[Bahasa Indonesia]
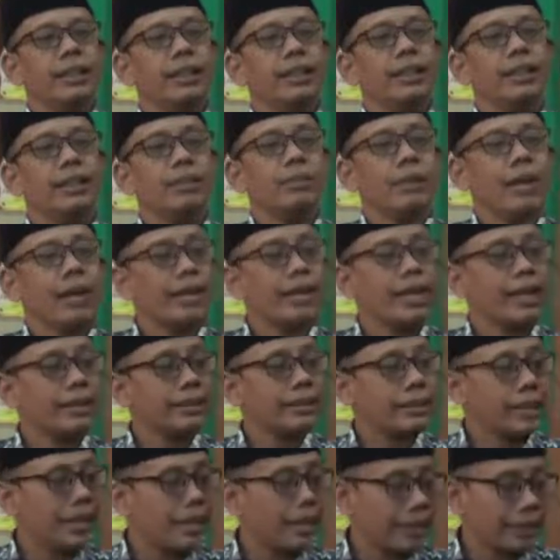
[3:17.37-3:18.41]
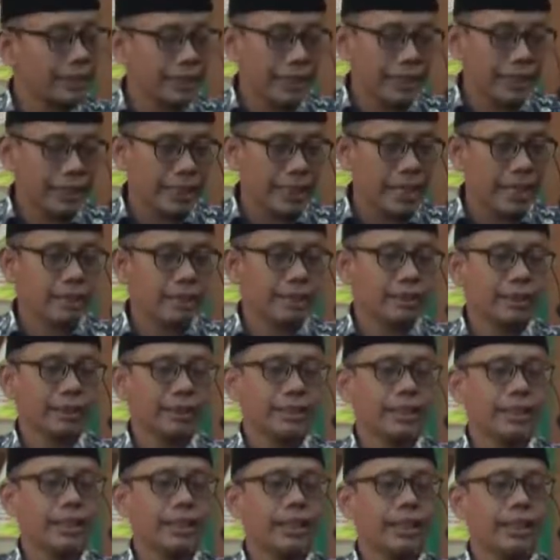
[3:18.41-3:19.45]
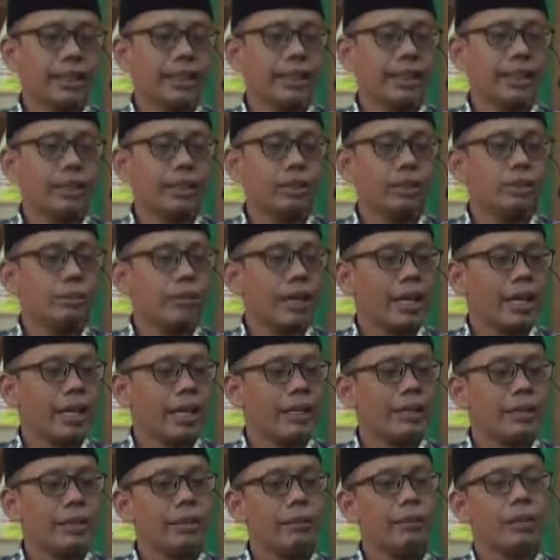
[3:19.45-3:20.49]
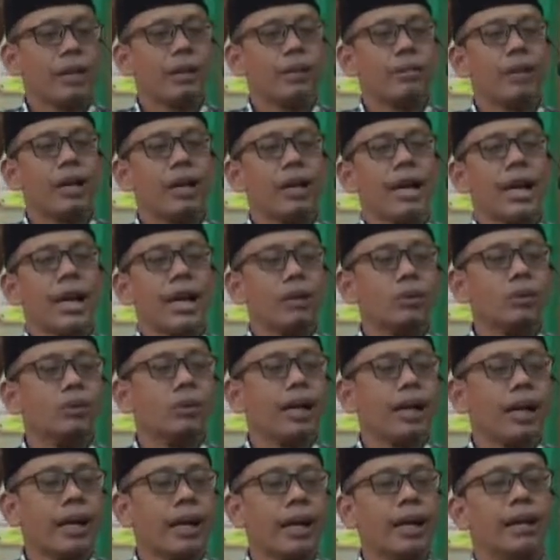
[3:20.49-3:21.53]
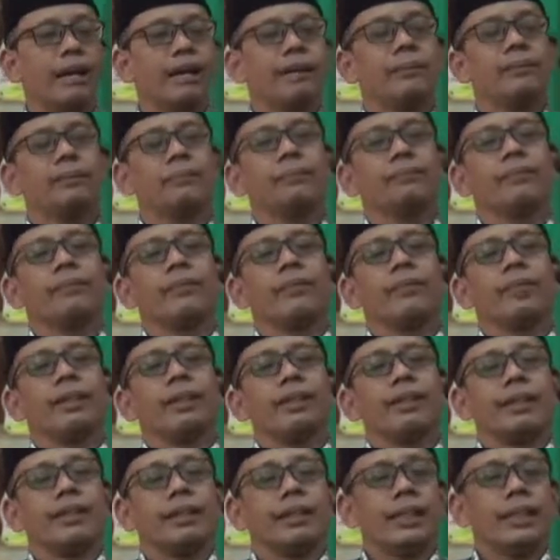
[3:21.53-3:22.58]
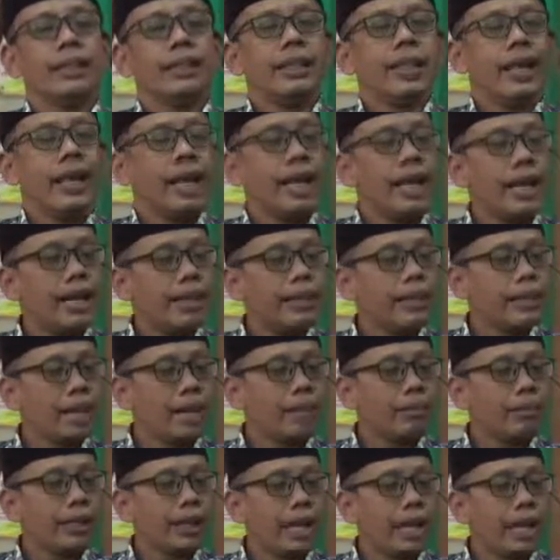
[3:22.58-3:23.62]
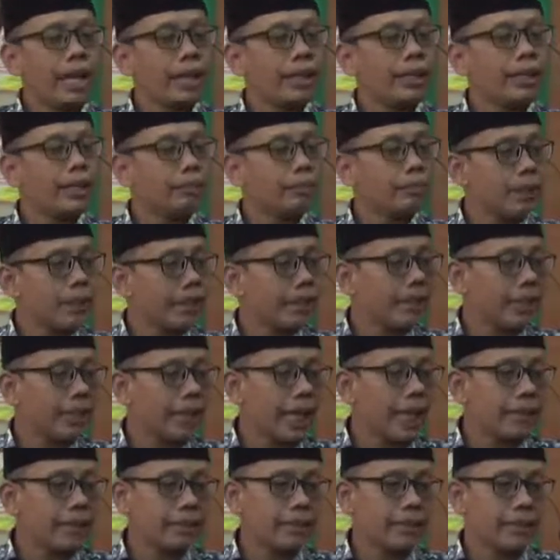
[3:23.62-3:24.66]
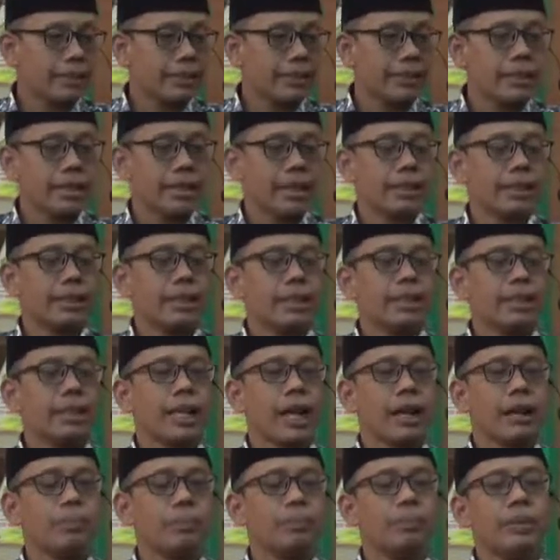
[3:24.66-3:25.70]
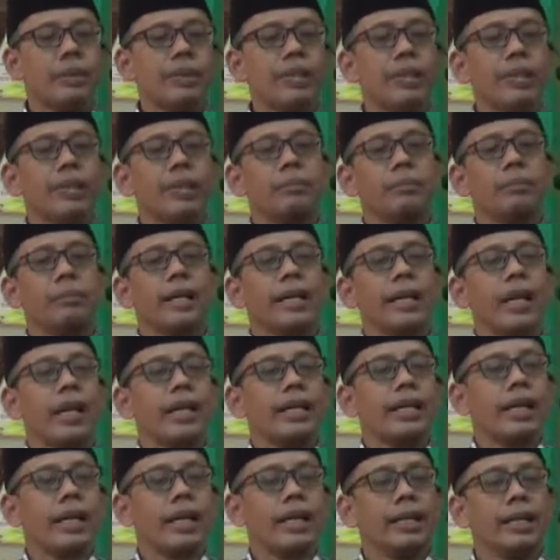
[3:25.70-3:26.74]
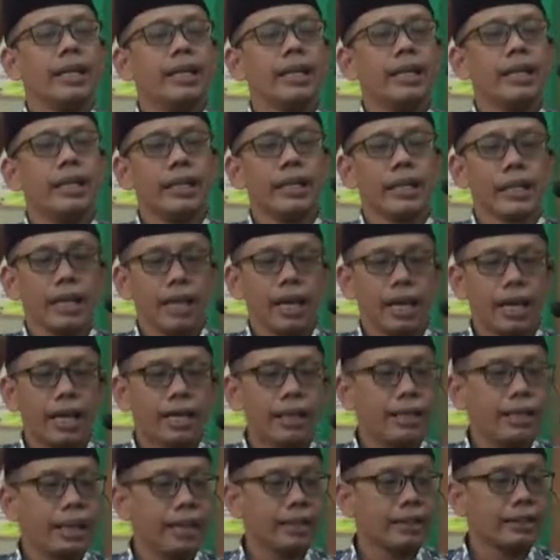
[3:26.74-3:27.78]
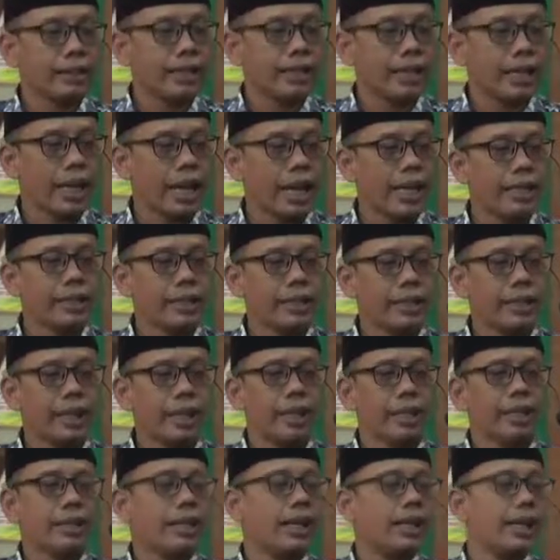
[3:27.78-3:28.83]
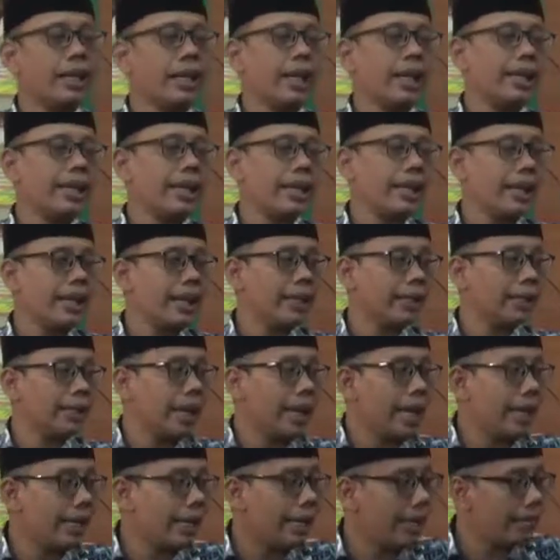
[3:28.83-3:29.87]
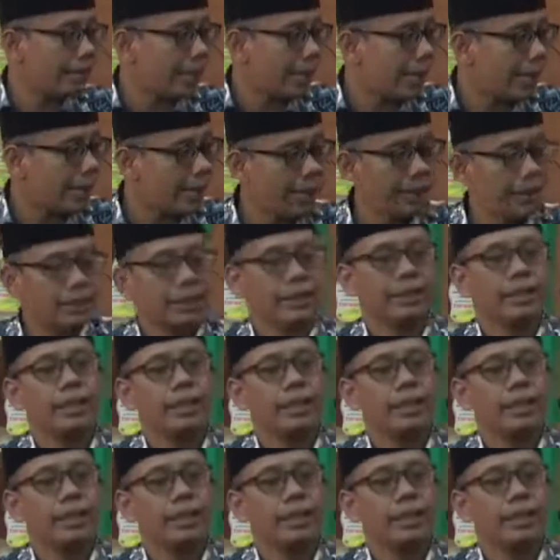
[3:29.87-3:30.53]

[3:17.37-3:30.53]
Dimana secara singkat itu maknanya bahwa KUA tidak hanya melayani pernikahan saja tetapi melayani hal yang terkait dengan layanan keagamaan